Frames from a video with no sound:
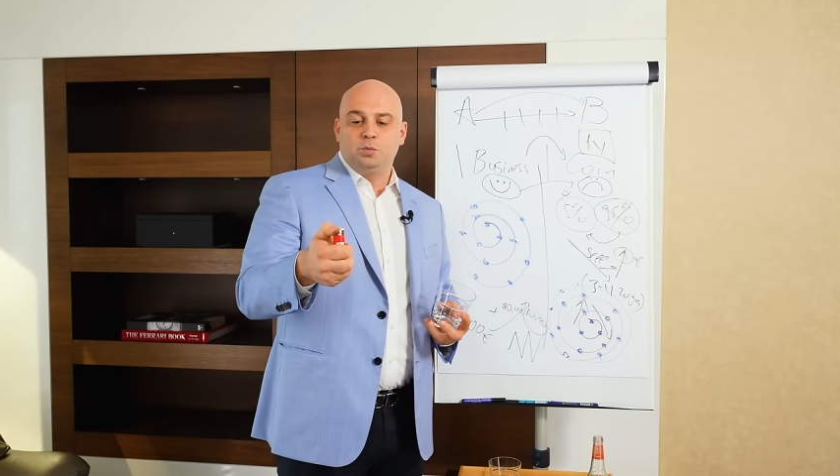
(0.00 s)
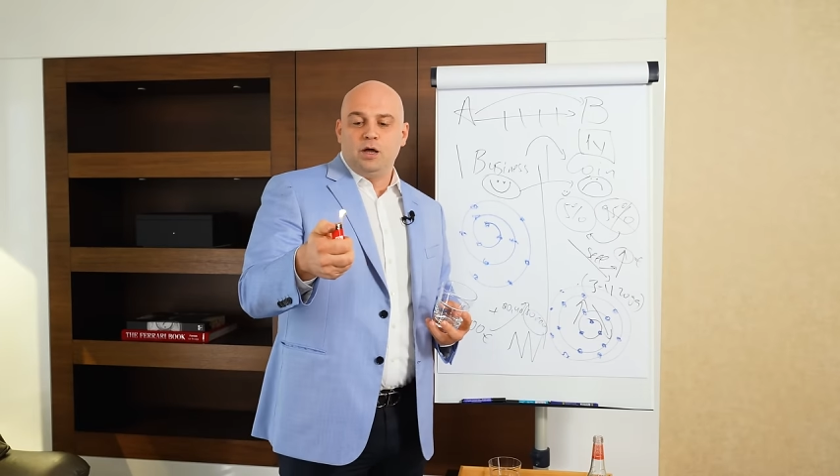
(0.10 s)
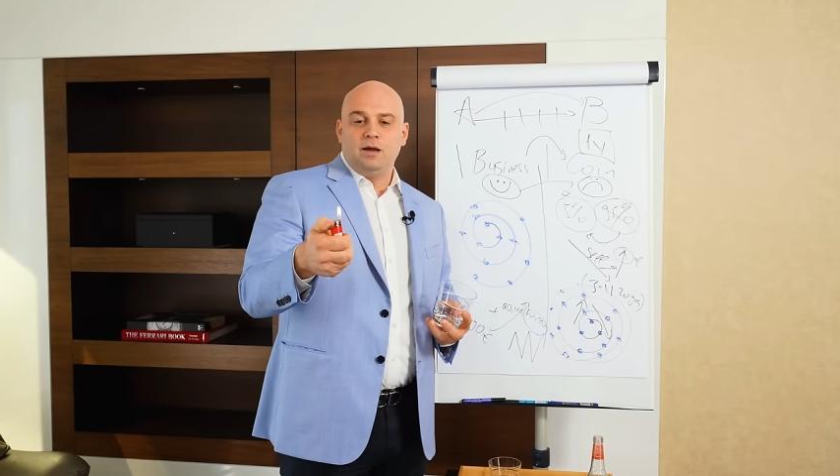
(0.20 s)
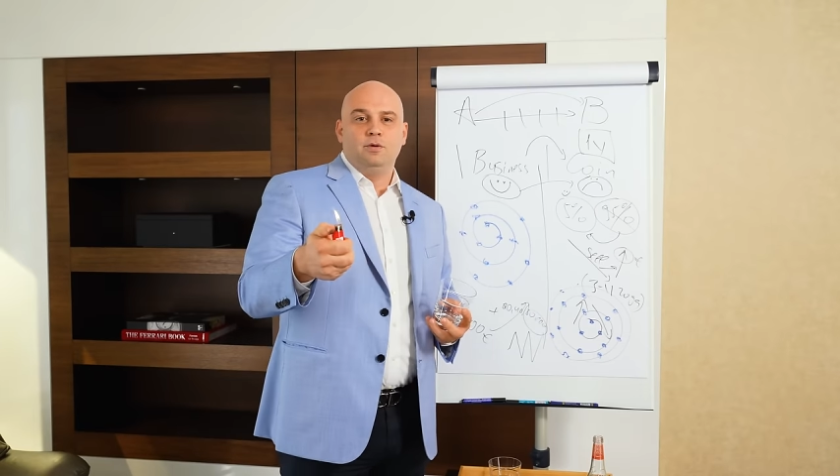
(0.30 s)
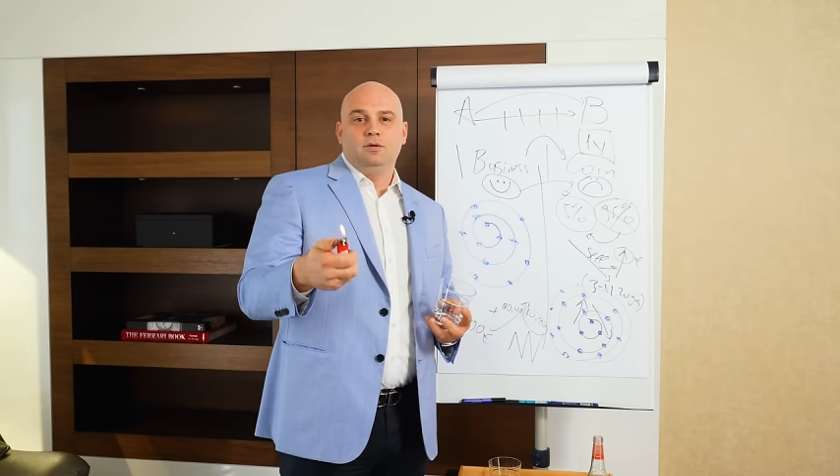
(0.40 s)

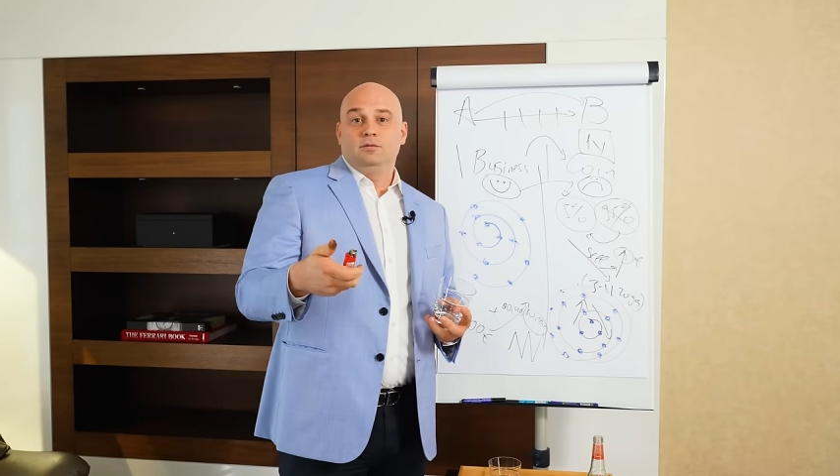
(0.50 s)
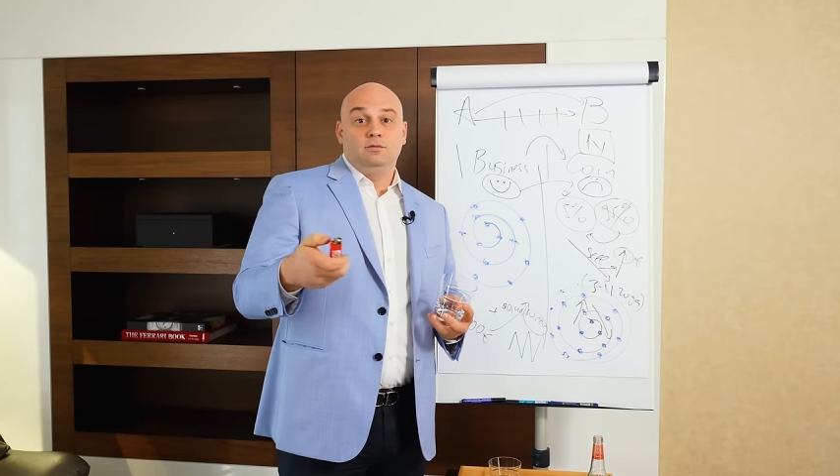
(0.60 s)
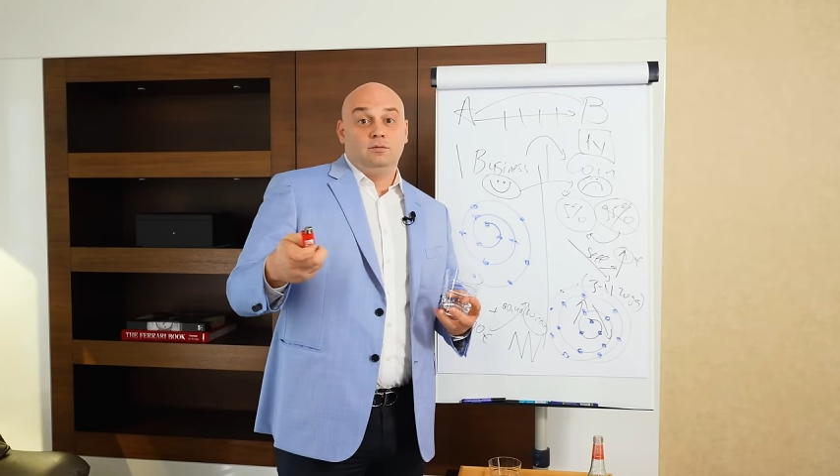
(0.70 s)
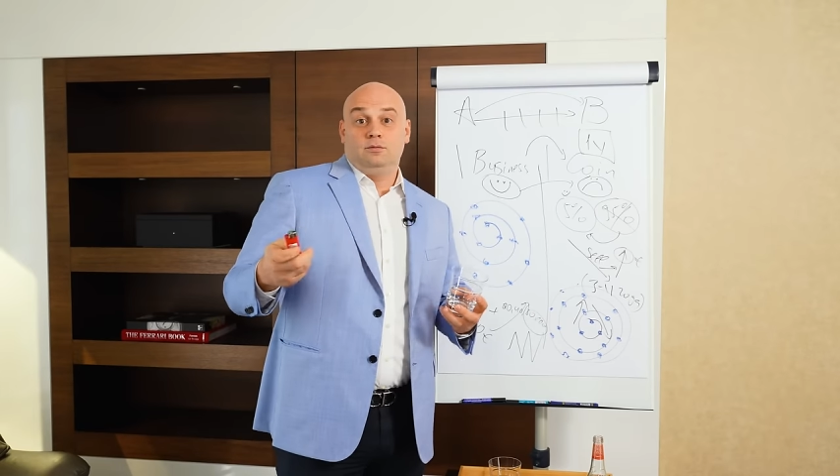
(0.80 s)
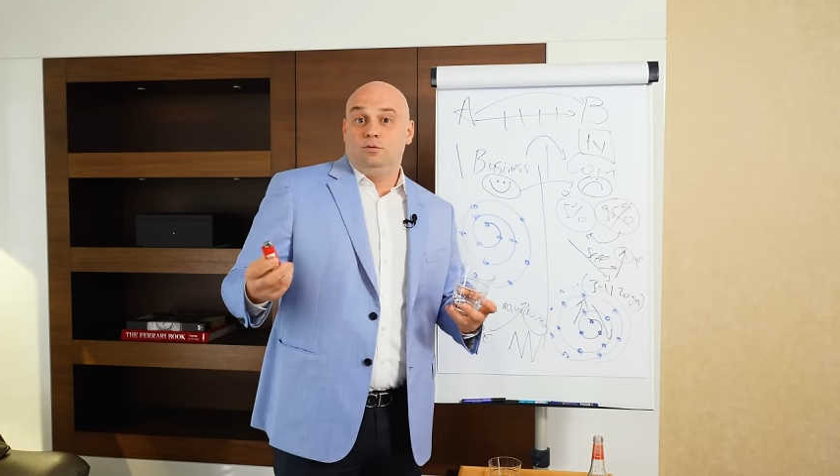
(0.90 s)
пламя.
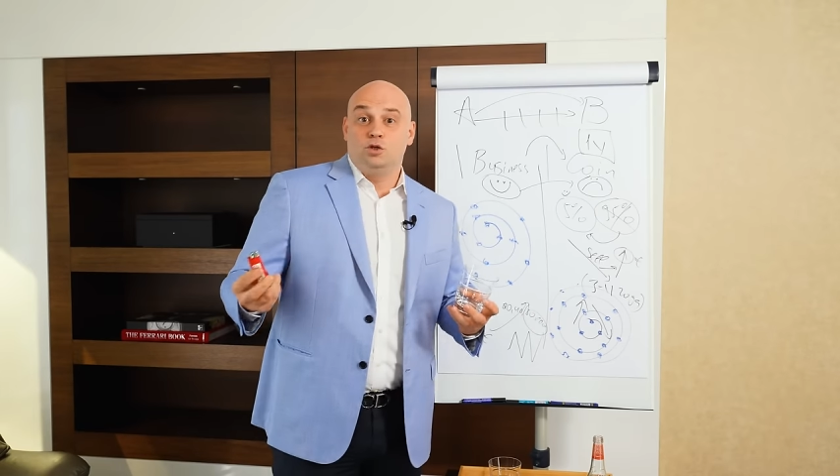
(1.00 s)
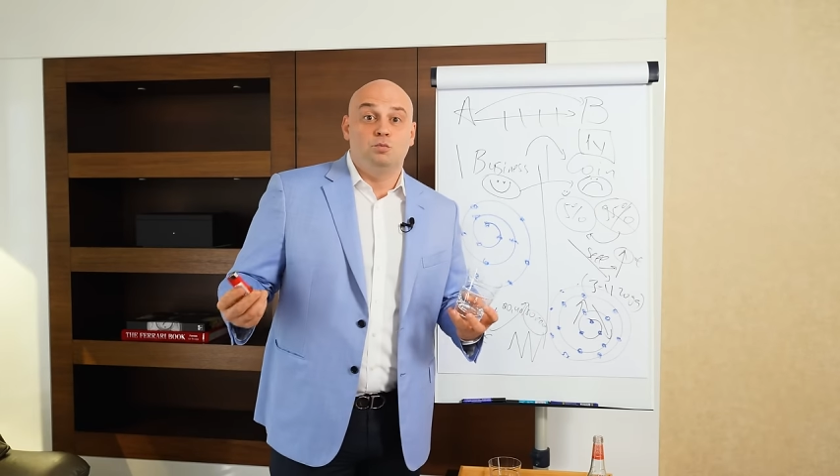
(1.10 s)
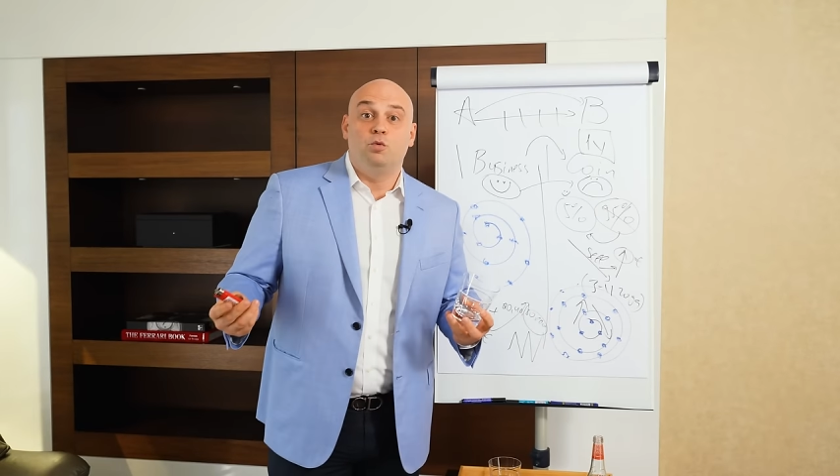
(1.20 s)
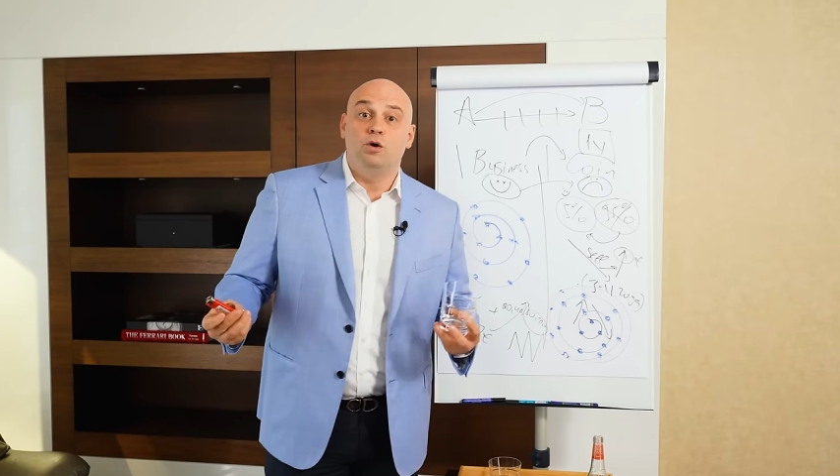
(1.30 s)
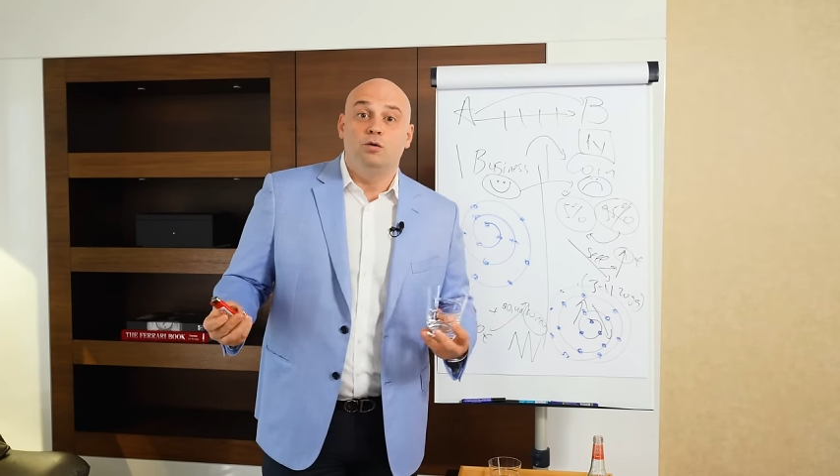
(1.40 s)
Не
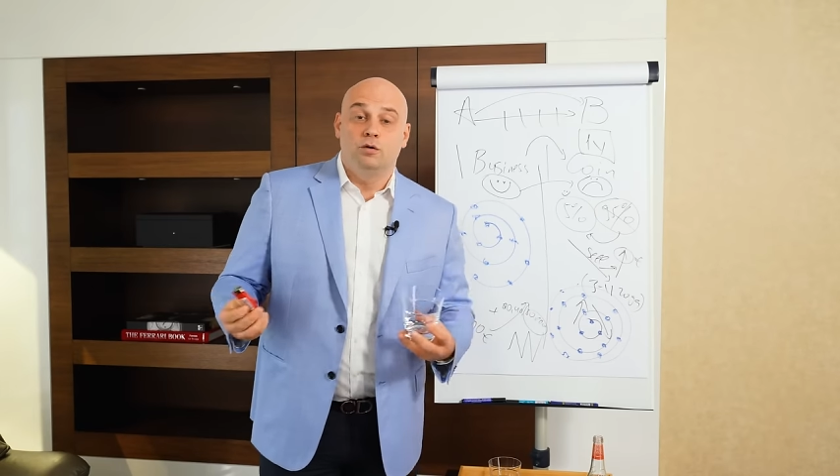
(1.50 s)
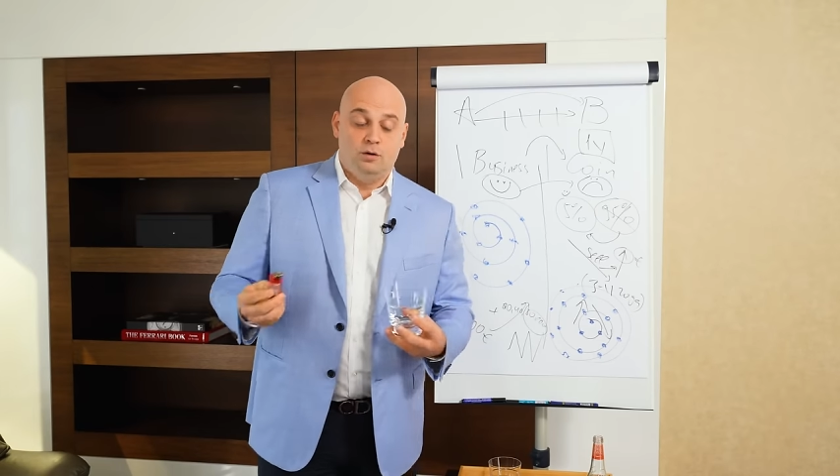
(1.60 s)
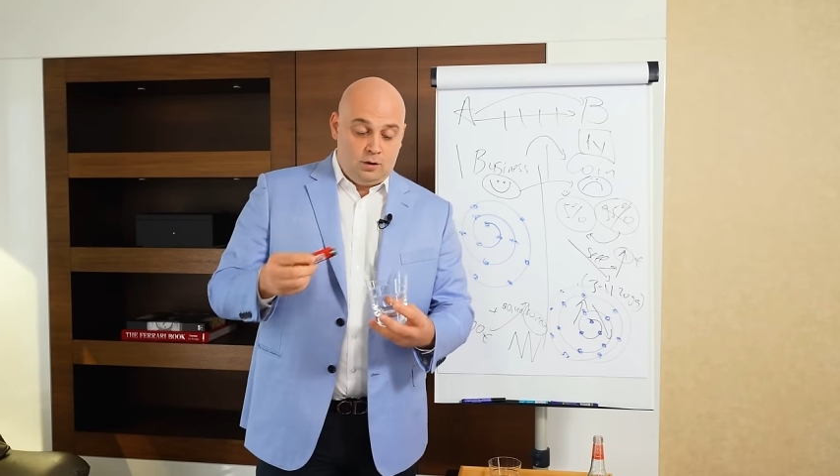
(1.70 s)
спорю.